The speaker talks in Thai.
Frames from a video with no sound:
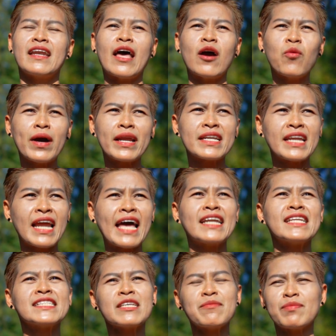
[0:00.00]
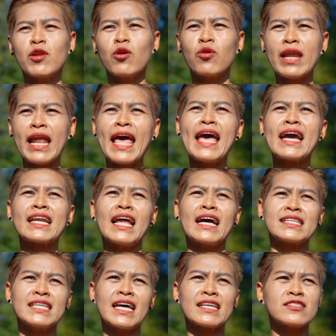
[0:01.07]
แล้ววันนั้น 10 โลแรกหลัง
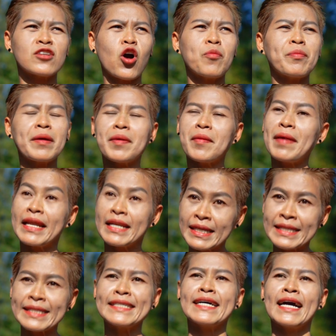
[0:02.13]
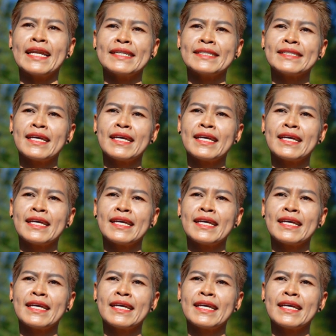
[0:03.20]
จากซ้อมไปประมาณ 1 เดือน